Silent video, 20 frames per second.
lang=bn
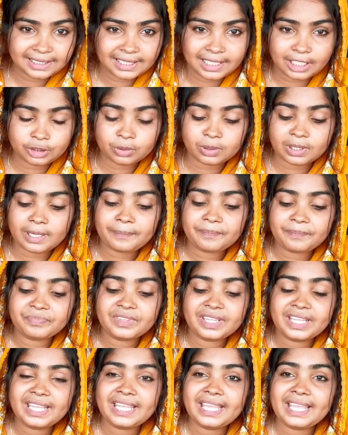তাছাড়া তো না
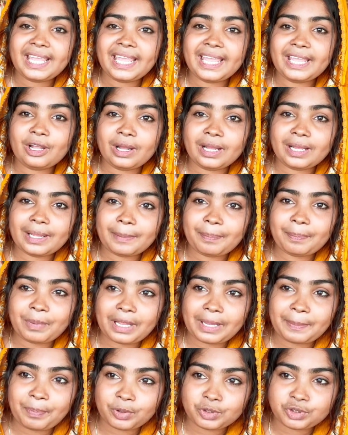
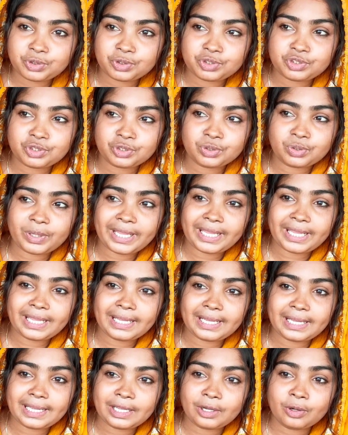এই পশুর জন্য
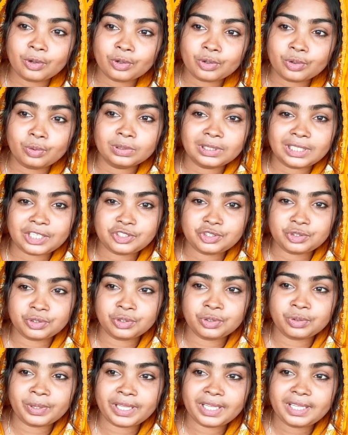এই গরুগুলার
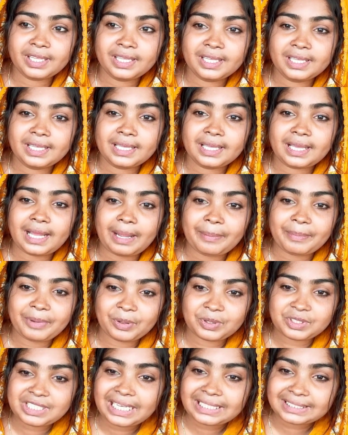জন্যই
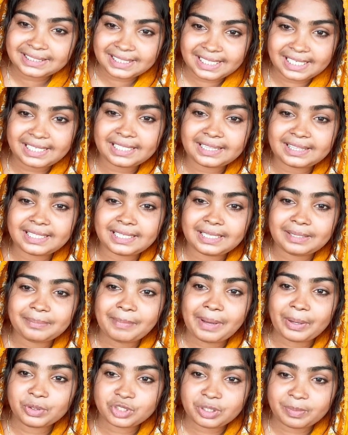আমি হচ্ছে আজকের ইতি
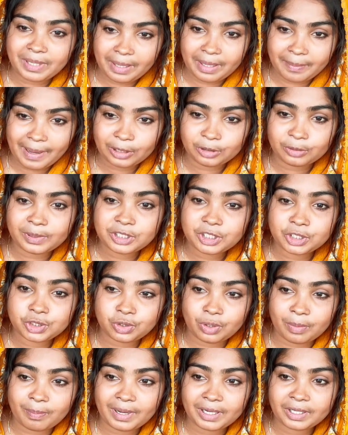মানুষ আমাকে
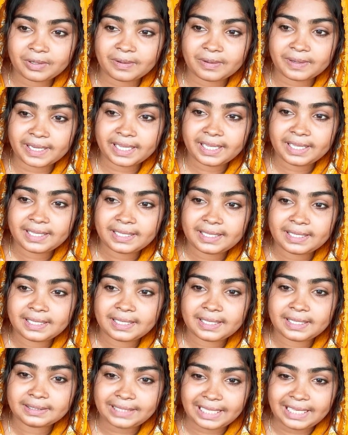ভালোবাসে সম্মান করে
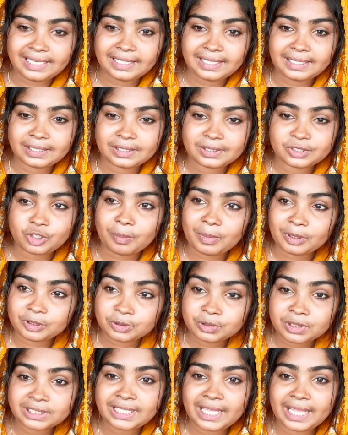তাই না
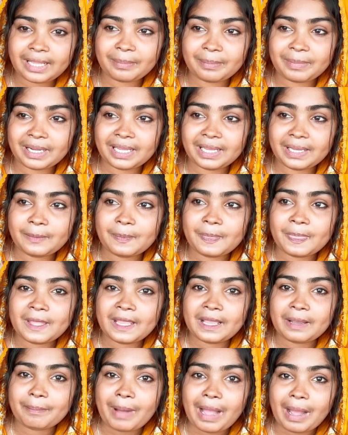সম্মাননা দেয় আমাকে
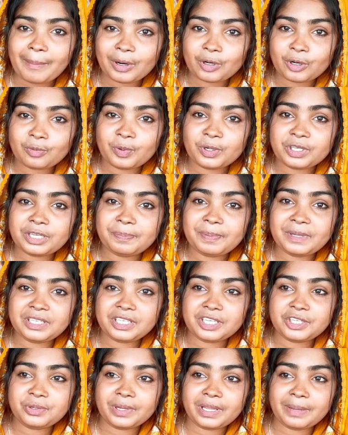বা আমার উপর
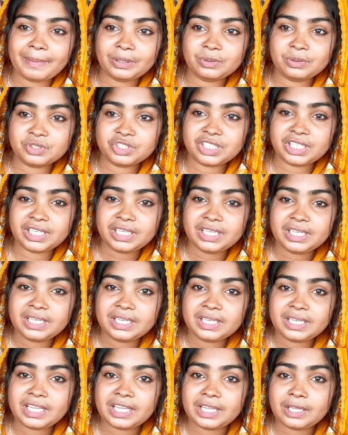ডিপেন্ডেন্ট হয়ে মানুষে
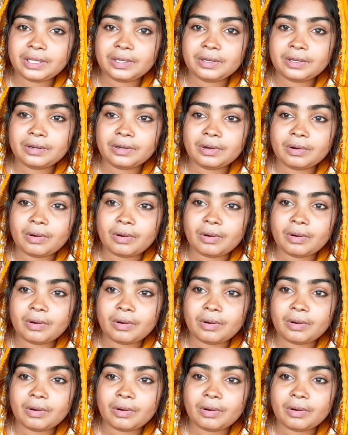কি